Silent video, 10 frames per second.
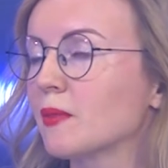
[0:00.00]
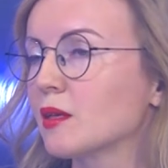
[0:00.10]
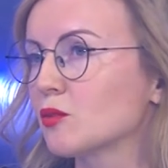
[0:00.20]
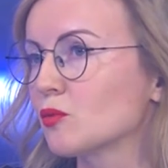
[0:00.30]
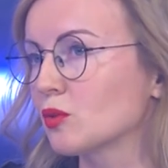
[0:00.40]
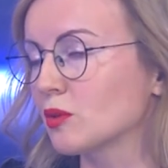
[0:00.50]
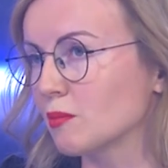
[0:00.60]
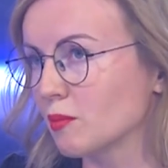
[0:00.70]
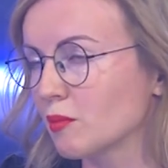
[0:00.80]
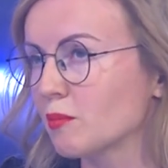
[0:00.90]
суд э,
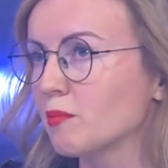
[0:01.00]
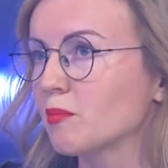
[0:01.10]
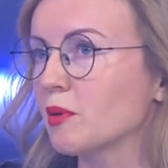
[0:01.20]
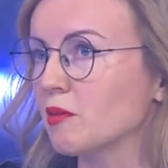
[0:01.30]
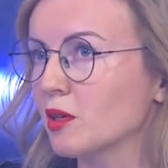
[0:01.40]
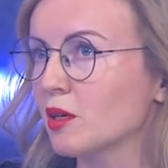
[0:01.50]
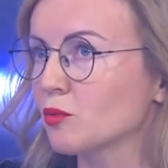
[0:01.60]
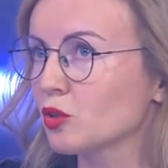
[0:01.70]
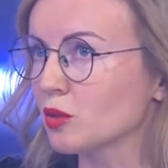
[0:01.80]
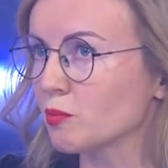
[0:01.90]
проверял
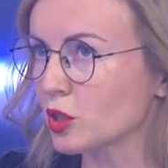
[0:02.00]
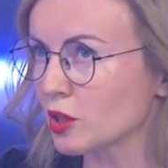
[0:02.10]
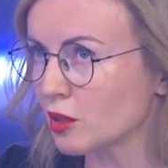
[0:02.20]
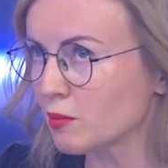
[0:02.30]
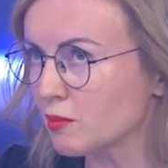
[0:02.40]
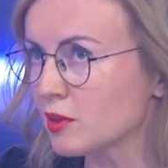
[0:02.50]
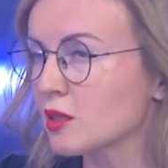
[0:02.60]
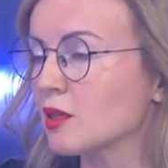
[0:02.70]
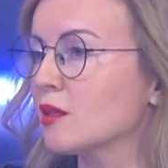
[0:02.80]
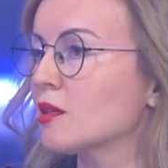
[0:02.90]
уже по жалобам
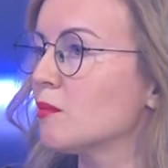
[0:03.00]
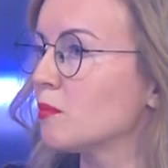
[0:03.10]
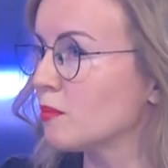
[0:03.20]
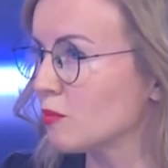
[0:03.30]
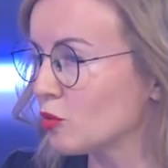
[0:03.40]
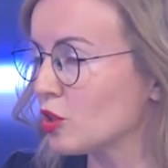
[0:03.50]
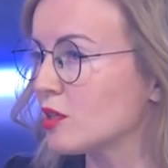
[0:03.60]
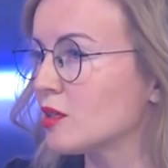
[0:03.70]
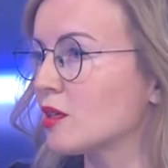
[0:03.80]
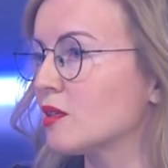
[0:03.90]
стороны
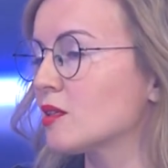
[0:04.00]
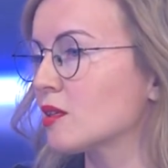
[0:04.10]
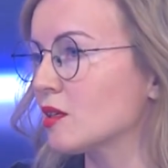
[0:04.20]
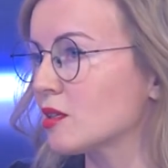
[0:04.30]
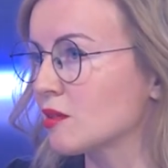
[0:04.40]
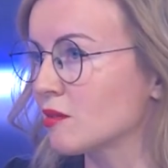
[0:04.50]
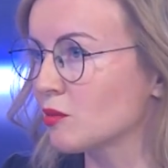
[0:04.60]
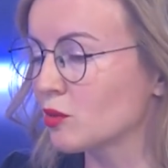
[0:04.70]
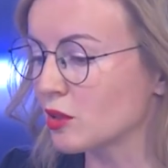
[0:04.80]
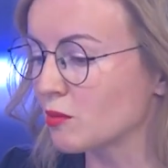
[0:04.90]
участника несогласного
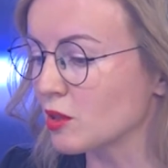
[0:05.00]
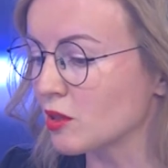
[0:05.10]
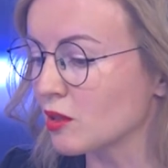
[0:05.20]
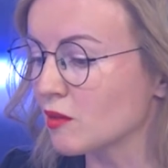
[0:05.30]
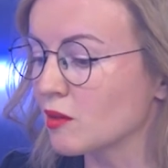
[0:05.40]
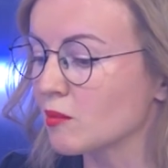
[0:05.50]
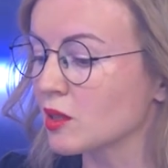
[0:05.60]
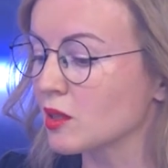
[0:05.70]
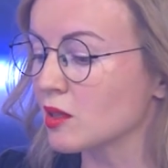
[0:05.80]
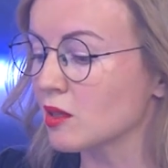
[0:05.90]
вот с административным
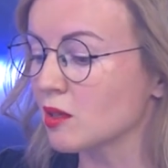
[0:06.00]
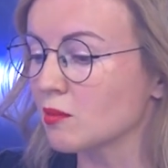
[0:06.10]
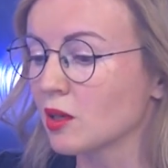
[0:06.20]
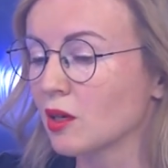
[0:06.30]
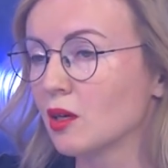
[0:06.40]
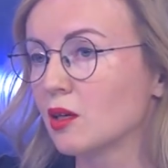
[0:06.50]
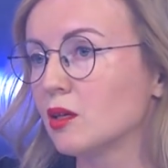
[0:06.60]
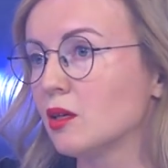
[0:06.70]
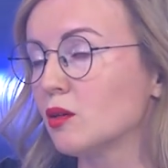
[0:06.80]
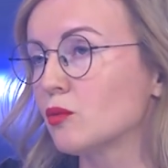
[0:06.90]
наказанием
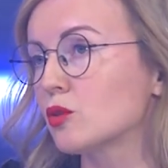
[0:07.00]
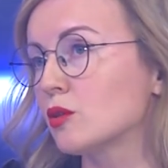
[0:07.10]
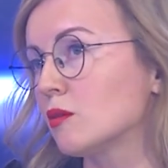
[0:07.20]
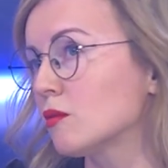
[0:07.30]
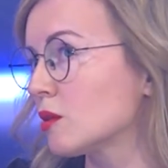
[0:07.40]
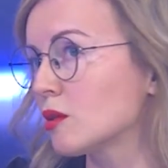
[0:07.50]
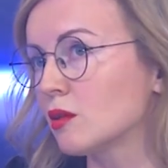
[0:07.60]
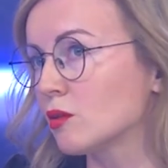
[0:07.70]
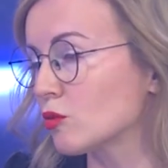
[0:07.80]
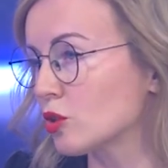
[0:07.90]
и установил такие
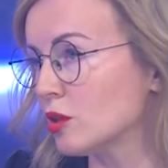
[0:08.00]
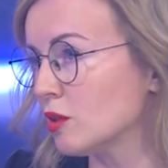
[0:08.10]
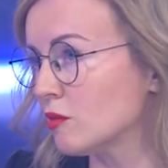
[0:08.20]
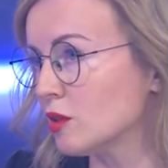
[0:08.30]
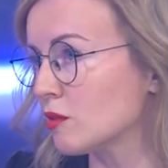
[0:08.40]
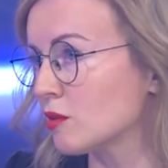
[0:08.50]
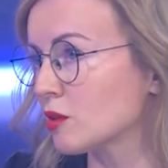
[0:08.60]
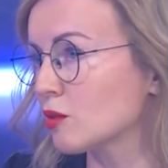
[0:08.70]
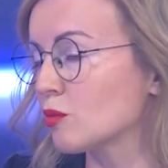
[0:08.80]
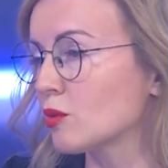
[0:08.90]
нарушения в действиях
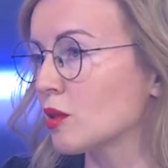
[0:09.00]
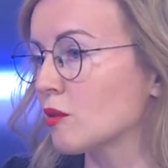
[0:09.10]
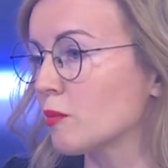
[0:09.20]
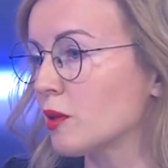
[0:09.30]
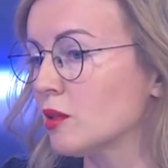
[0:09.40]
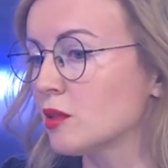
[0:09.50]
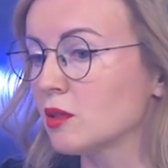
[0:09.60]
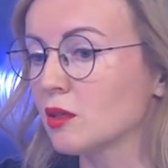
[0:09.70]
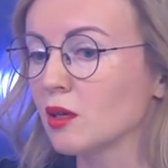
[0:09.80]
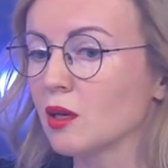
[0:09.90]
сотрудников
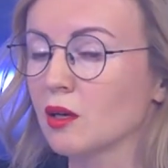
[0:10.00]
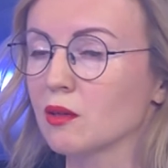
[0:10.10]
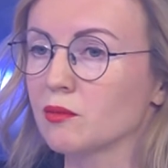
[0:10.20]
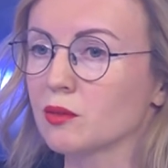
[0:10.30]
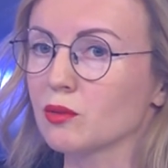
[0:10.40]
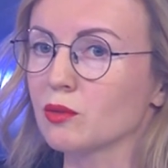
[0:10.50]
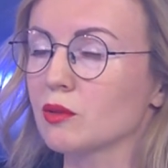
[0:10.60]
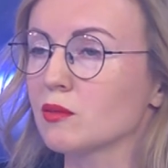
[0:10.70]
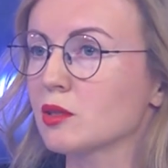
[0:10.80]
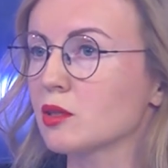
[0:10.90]
полиции, э, которые
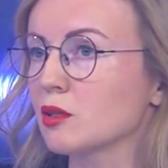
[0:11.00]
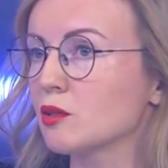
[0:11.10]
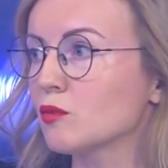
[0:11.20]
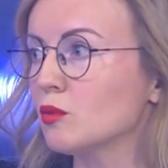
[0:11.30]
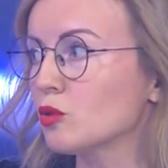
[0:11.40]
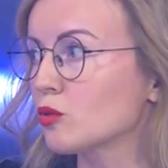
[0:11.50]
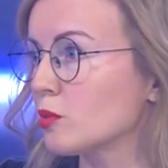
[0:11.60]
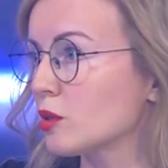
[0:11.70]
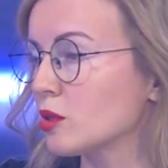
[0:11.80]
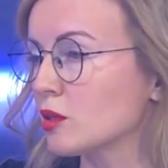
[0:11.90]
выразились в том, что
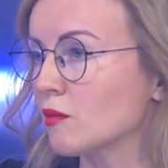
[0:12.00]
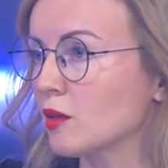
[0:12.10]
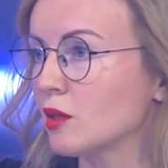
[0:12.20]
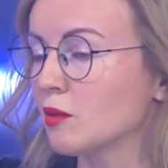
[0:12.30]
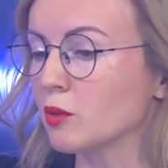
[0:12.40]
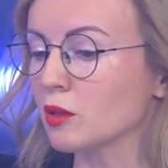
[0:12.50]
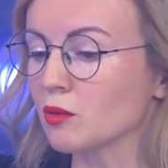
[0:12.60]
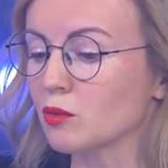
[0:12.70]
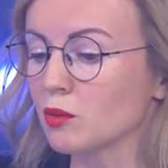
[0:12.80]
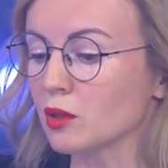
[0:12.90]
при составлении
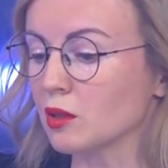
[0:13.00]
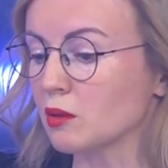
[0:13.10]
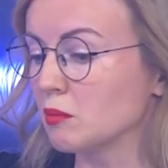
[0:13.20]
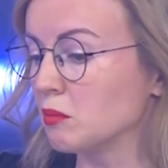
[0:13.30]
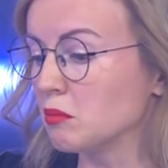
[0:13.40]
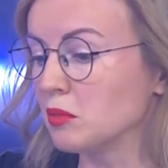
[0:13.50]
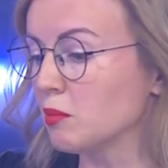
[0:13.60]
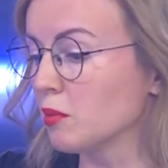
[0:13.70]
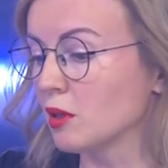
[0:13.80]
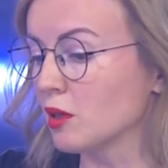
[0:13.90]
протокола не
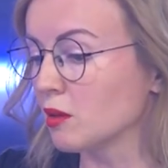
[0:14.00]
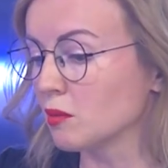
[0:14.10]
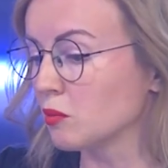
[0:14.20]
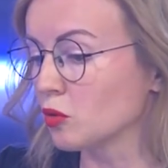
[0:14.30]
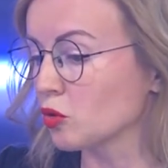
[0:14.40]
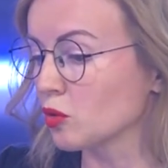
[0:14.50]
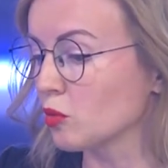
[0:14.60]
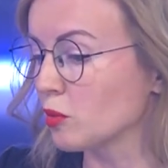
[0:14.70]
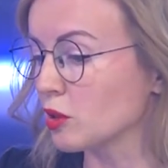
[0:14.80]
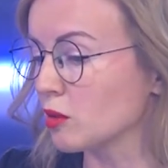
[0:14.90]
были должным
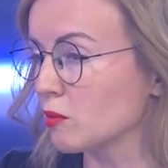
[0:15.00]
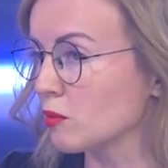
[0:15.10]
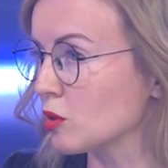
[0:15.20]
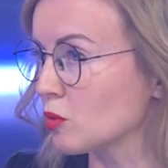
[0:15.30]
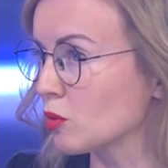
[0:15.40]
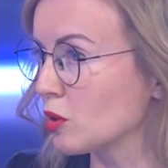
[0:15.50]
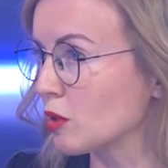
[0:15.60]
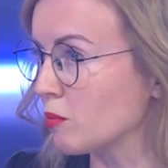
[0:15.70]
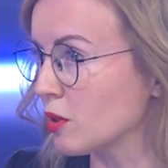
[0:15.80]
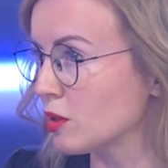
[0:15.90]
образом сотрудники
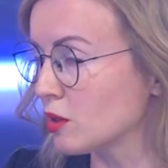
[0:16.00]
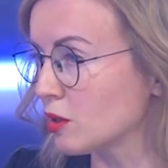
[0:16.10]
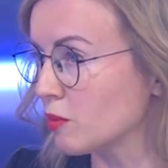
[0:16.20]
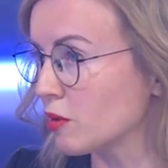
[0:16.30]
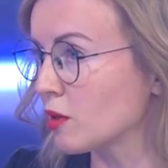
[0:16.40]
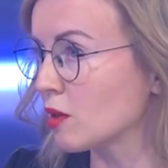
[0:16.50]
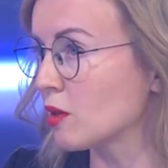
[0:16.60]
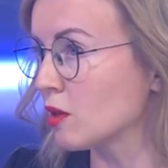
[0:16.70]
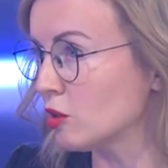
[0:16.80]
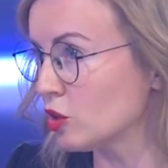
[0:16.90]
полиции не
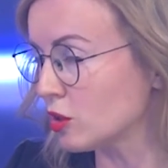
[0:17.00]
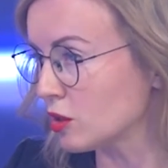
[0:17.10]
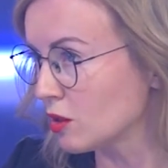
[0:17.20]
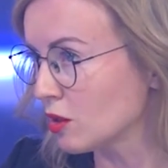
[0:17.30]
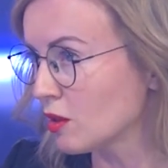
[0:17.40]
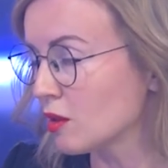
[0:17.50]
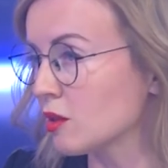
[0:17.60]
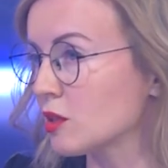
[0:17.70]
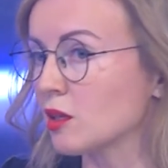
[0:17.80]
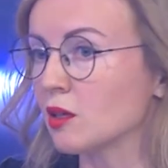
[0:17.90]
проверили личность
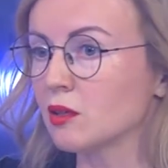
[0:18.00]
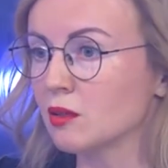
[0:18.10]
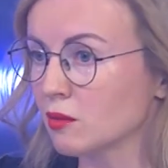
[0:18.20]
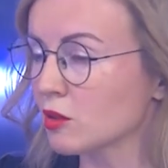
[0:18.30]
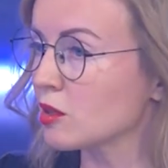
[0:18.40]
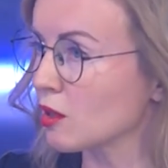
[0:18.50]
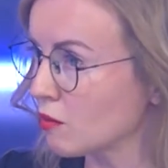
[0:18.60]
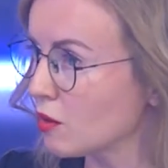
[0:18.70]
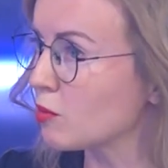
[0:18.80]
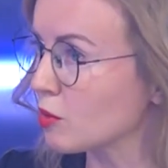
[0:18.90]
лица и
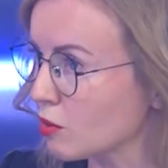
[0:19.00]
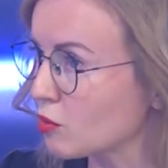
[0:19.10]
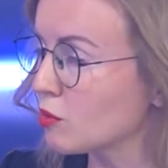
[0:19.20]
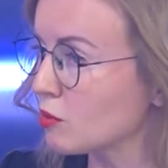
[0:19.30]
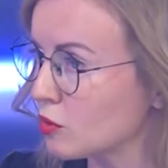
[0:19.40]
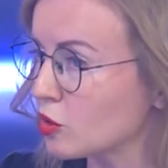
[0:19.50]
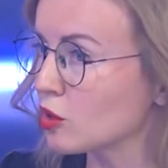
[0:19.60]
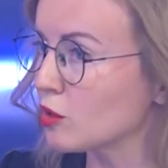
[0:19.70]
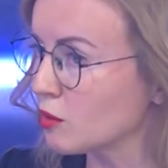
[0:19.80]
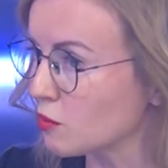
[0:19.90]
составили протокол протокол в отношении